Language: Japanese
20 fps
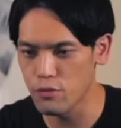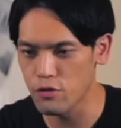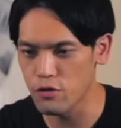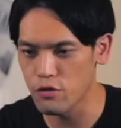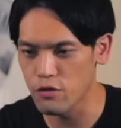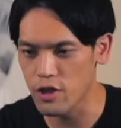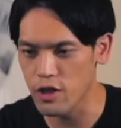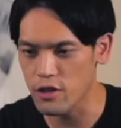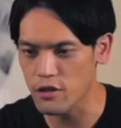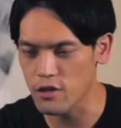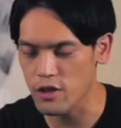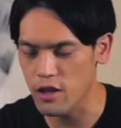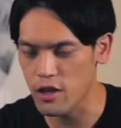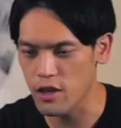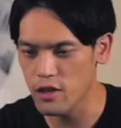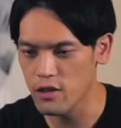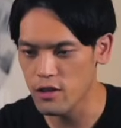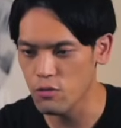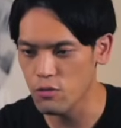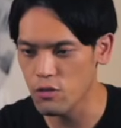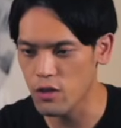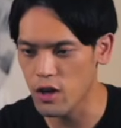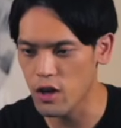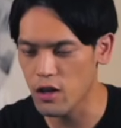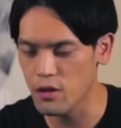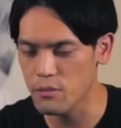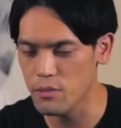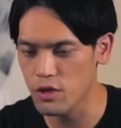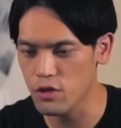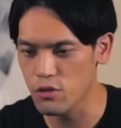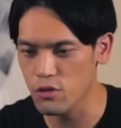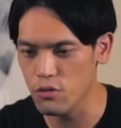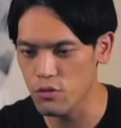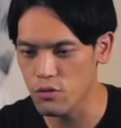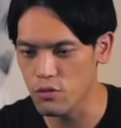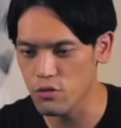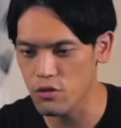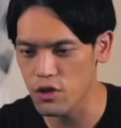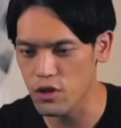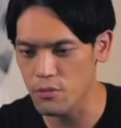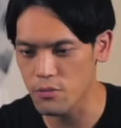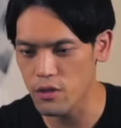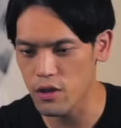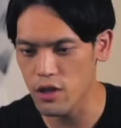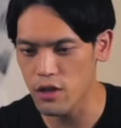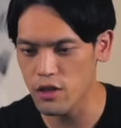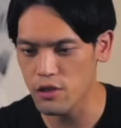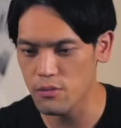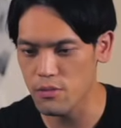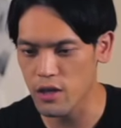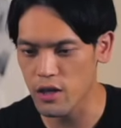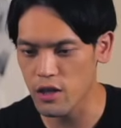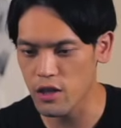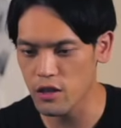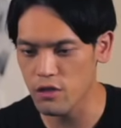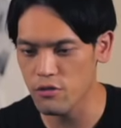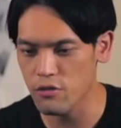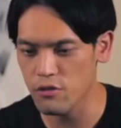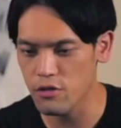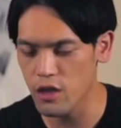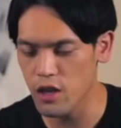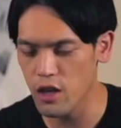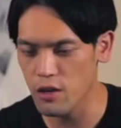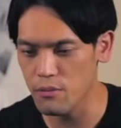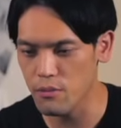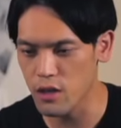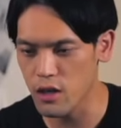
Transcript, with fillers: プルのやつかなとか、まあ、ショートとかもね一部上げてるので、